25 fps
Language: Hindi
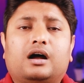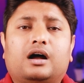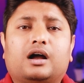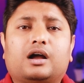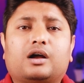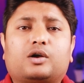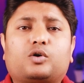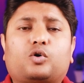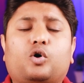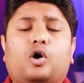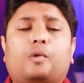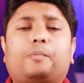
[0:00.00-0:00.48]

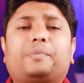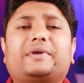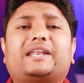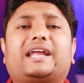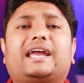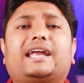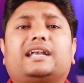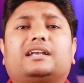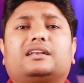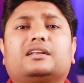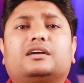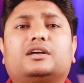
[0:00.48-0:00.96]

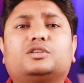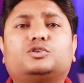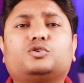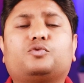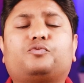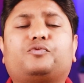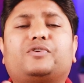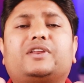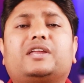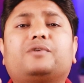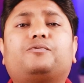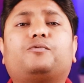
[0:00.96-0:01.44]
कॉपीराइट
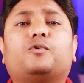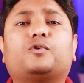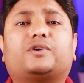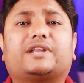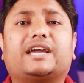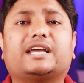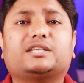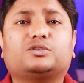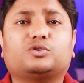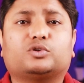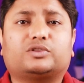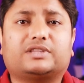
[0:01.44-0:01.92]
जो फ्री
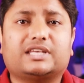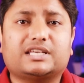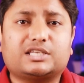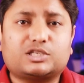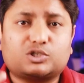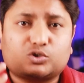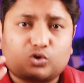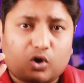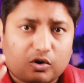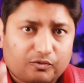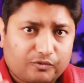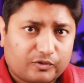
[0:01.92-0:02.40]
फुटेज होते हैं
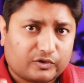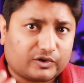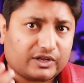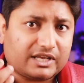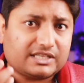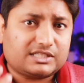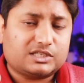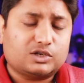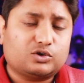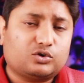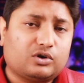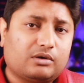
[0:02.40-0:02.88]
स्टॉक
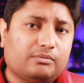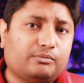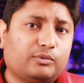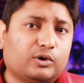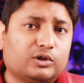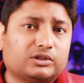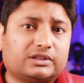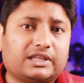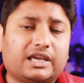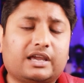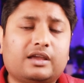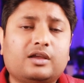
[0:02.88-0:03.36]
फुटेज जिनको हम
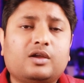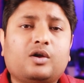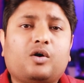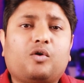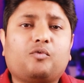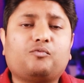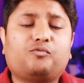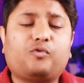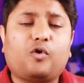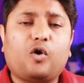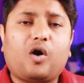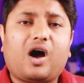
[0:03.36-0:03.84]
बोलते हैं
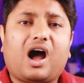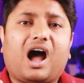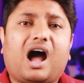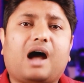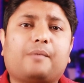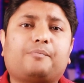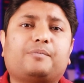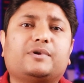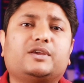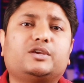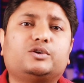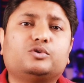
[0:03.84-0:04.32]
वो
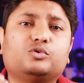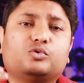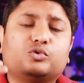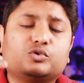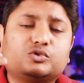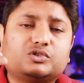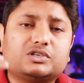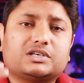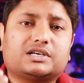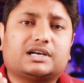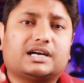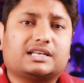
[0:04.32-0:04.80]
आप
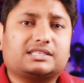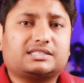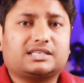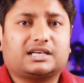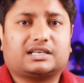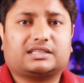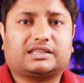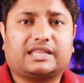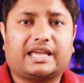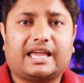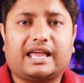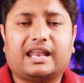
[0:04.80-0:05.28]
यूज कर
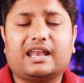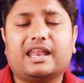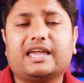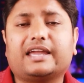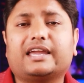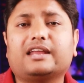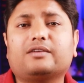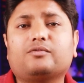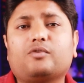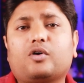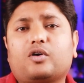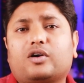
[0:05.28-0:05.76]
सकते हैं
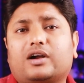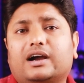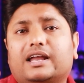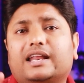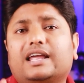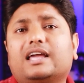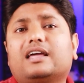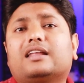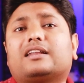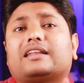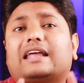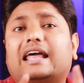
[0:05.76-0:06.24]
लेकिन वो
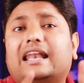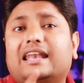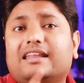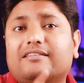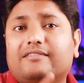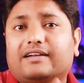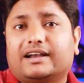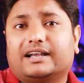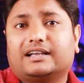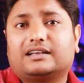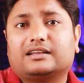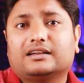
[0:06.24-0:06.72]
करें
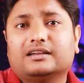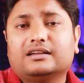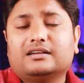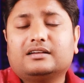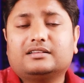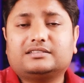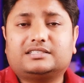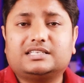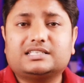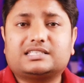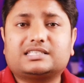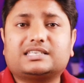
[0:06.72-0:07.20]
रेलिवेंट
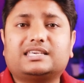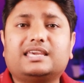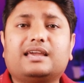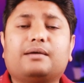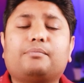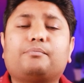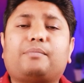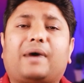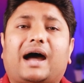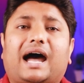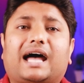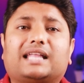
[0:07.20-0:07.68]
जिसकी
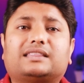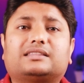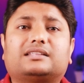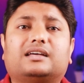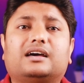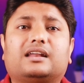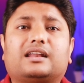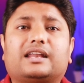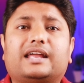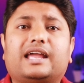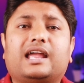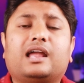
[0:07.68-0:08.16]
हम बात
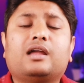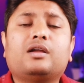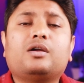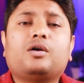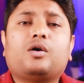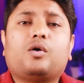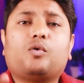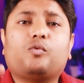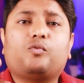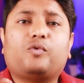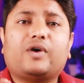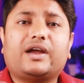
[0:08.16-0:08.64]
कर रहे हैं
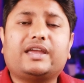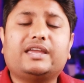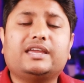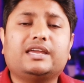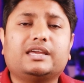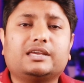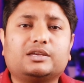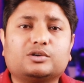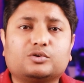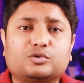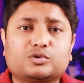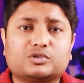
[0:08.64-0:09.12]

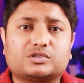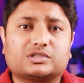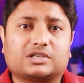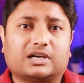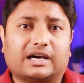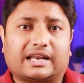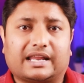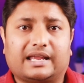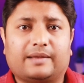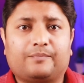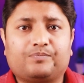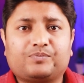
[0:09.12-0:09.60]
वही यूज
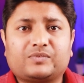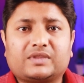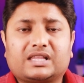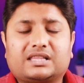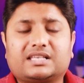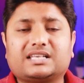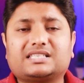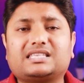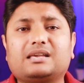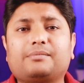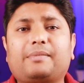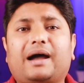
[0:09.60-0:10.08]
करें
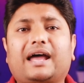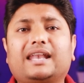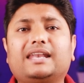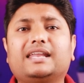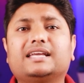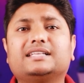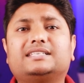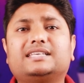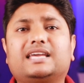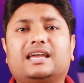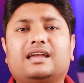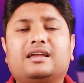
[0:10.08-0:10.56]
जैसे मान
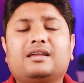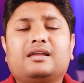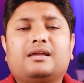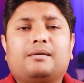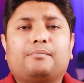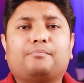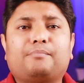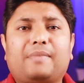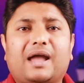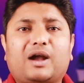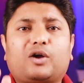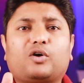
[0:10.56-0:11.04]
लीजिए
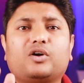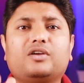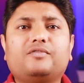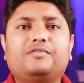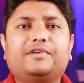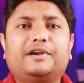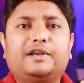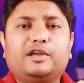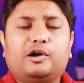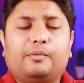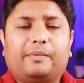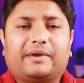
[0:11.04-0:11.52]
मैं कोई
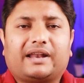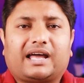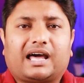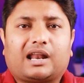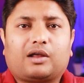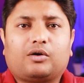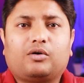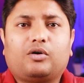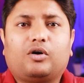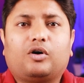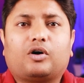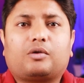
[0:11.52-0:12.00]
वीडियो
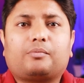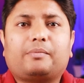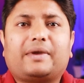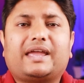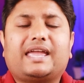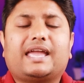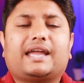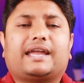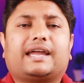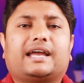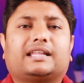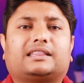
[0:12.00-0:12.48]
बना रहा हूं और
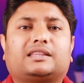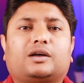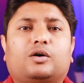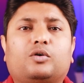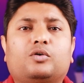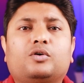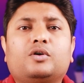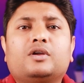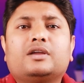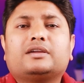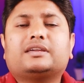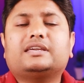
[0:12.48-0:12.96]
मैं ये कहता
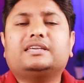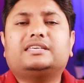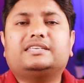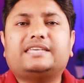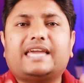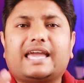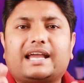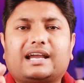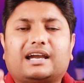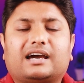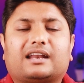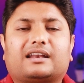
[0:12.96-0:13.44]
हूं कि
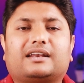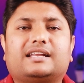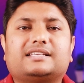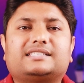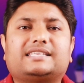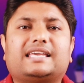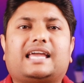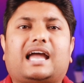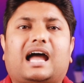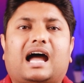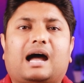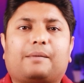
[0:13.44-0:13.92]
ये करने
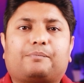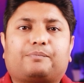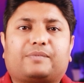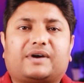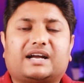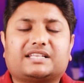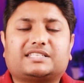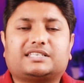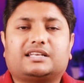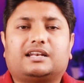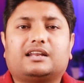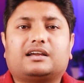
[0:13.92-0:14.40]
से
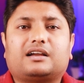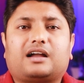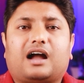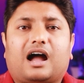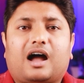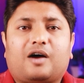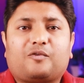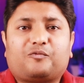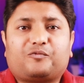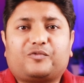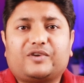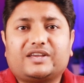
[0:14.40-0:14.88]
आपका चैनल
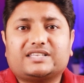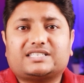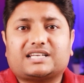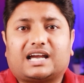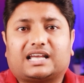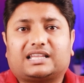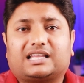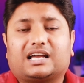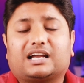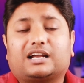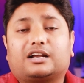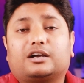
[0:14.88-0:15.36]
काफ़ी
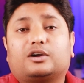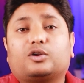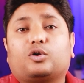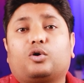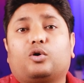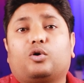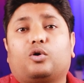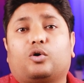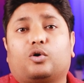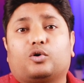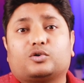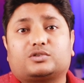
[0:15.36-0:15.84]
ज़्यादा
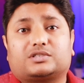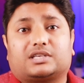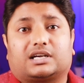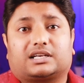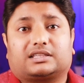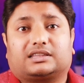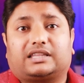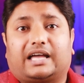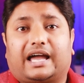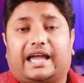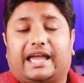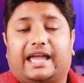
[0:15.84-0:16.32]
ग्रो हो
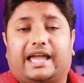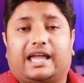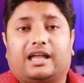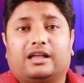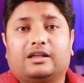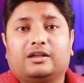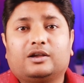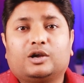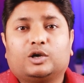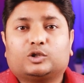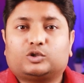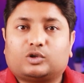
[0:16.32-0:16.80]
सकता है
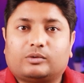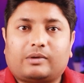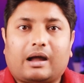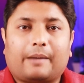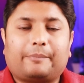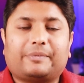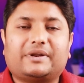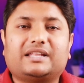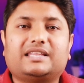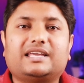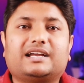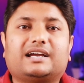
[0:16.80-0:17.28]
तो अब
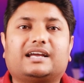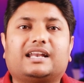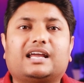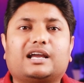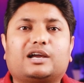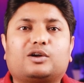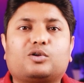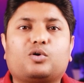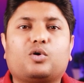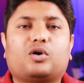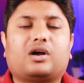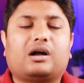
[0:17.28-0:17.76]
आपने देखा
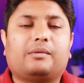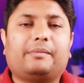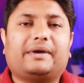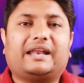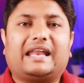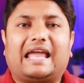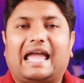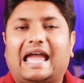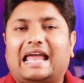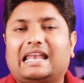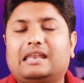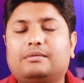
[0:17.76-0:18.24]
ना ग्रो का
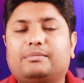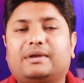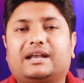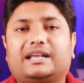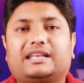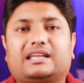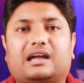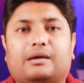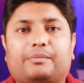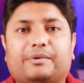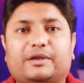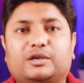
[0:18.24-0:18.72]
मैंने
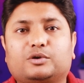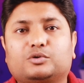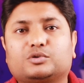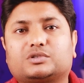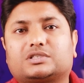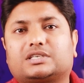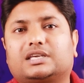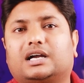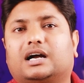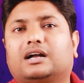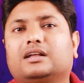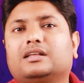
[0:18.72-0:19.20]
एलिमेंट यहाँ पे
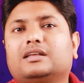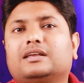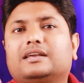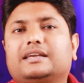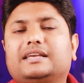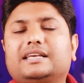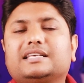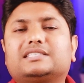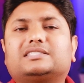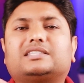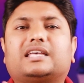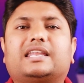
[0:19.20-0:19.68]
यूज़ किया
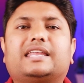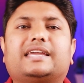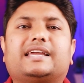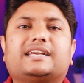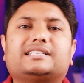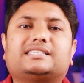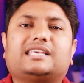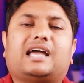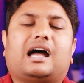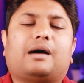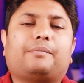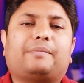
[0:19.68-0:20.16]
इस
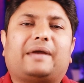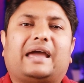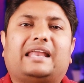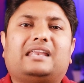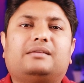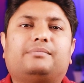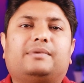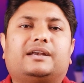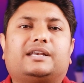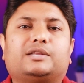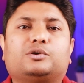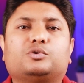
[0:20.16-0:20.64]
तरीके से आप
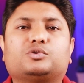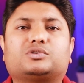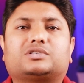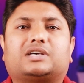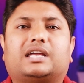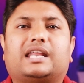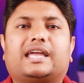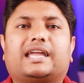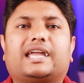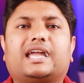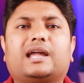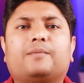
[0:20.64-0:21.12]
एलिमेंट यूज़
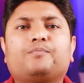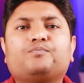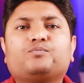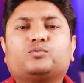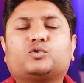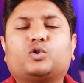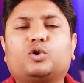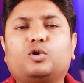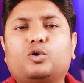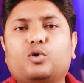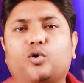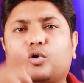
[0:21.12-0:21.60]
करेंगे
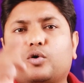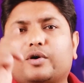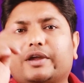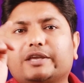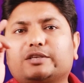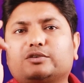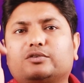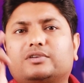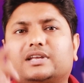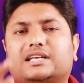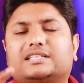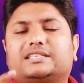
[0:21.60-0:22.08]
तो लोगों
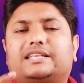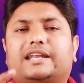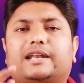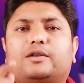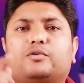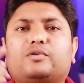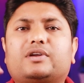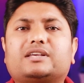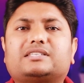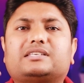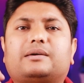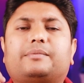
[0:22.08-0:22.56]
की जो नजरे
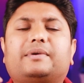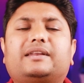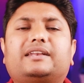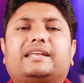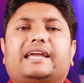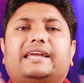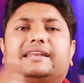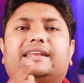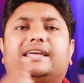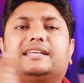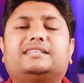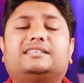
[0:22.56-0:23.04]
उनके सामने
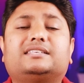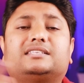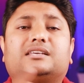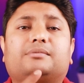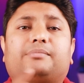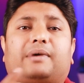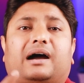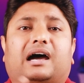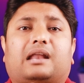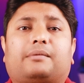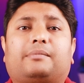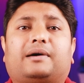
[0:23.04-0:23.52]
नई नई
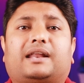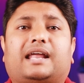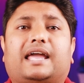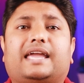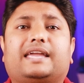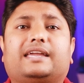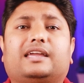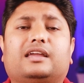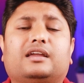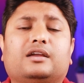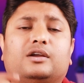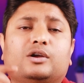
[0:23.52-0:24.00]
चीज़ें बार बार
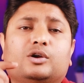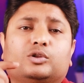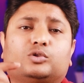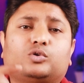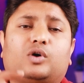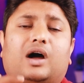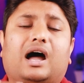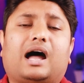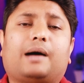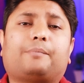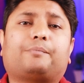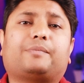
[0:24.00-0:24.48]
आएंगी
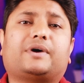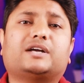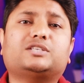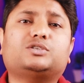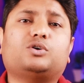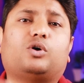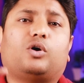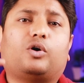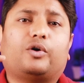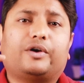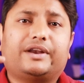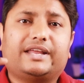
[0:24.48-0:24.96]
तो आपका
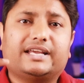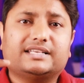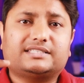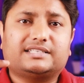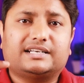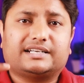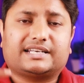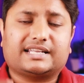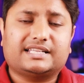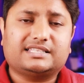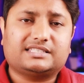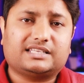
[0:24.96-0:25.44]
जो
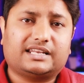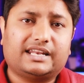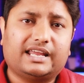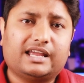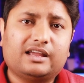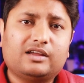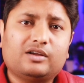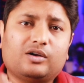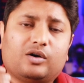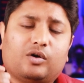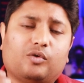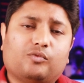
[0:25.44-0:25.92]
ऑडियंस अटेंशन
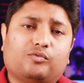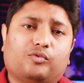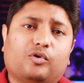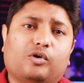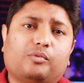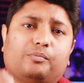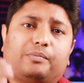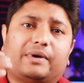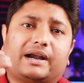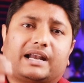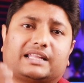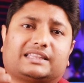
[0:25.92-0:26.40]
है
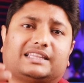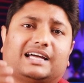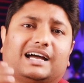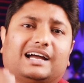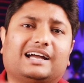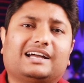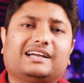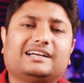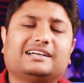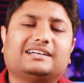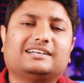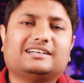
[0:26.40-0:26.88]
वो
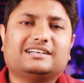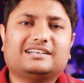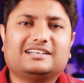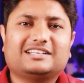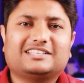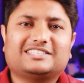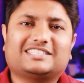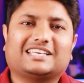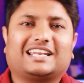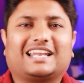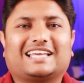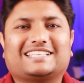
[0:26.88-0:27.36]
बढ़ता
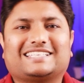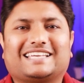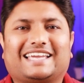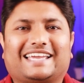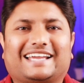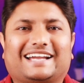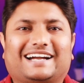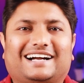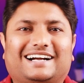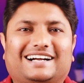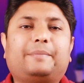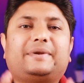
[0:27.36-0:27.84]
चला
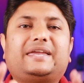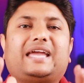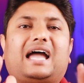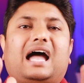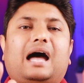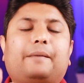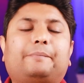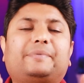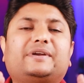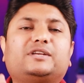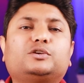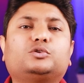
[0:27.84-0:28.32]
जाएगा अब
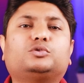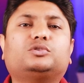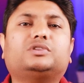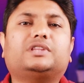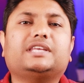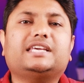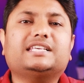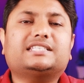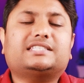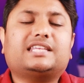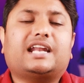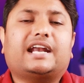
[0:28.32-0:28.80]
यहाँ पे जो
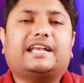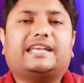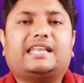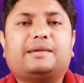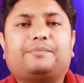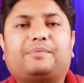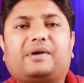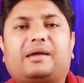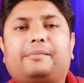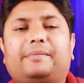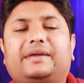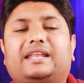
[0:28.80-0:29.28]
तीसरा
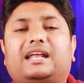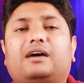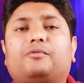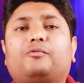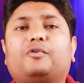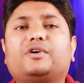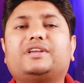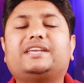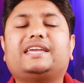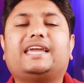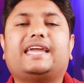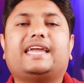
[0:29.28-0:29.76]
टिप है मेरा
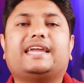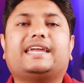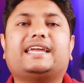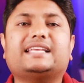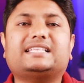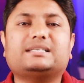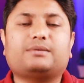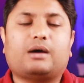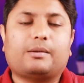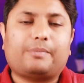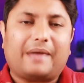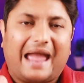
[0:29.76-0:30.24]
वो ये है
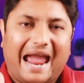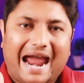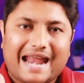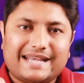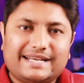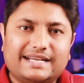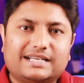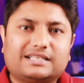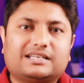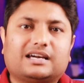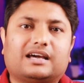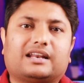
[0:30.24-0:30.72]
कि जब आप
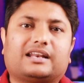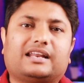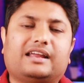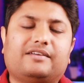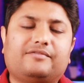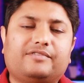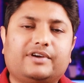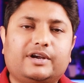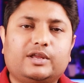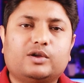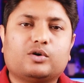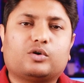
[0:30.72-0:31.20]
एडिट कर रहे
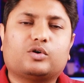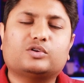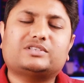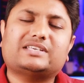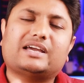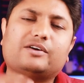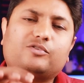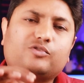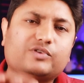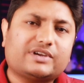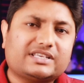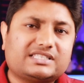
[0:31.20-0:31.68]
हैं वीडियो को
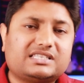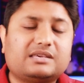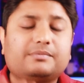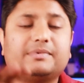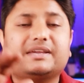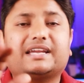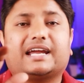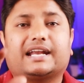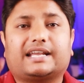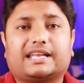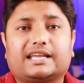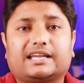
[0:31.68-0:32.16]
चाहे वो किसी
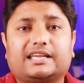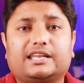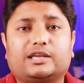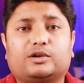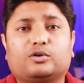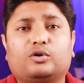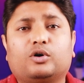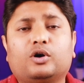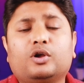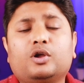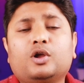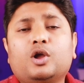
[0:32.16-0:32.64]
भी कैटेगरी
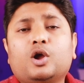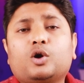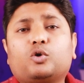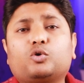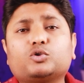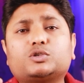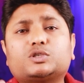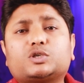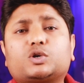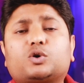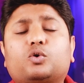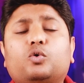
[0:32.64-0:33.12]
को
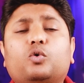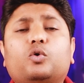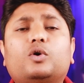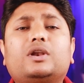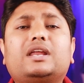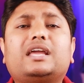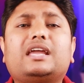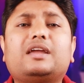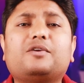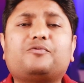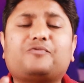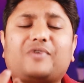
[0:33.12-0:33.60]
कुछ
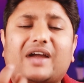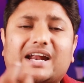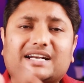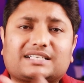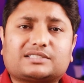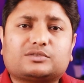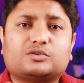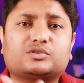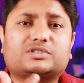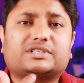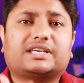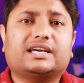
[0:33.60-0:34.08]
कूल cool
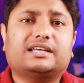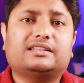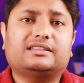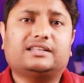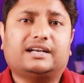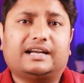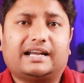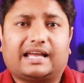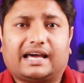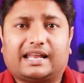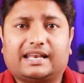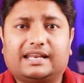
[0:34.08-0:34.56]
इफेक्ट्स उसके
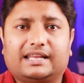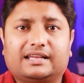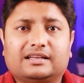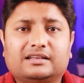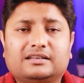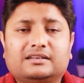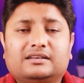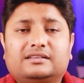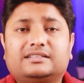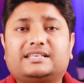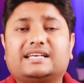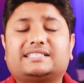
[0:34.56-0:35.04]
अंदर डालें
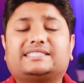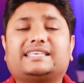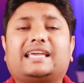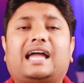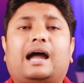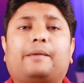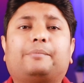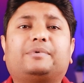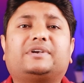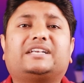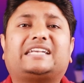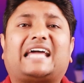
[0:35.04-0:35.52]
जैसे
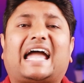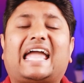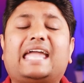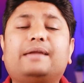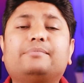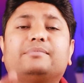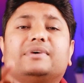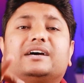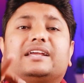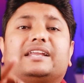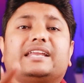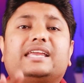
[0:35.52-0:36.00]
आप
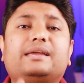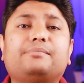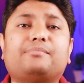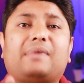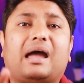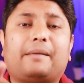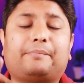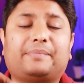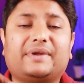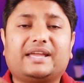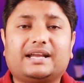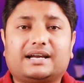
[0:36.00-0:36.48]
टाइम
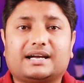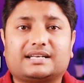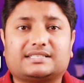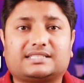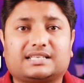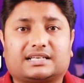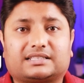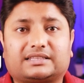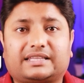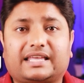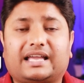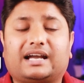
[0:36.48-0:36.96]
रीमैपिंग कर
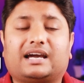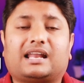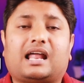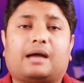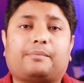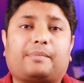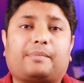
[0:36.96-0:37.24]
सकते हैं अगर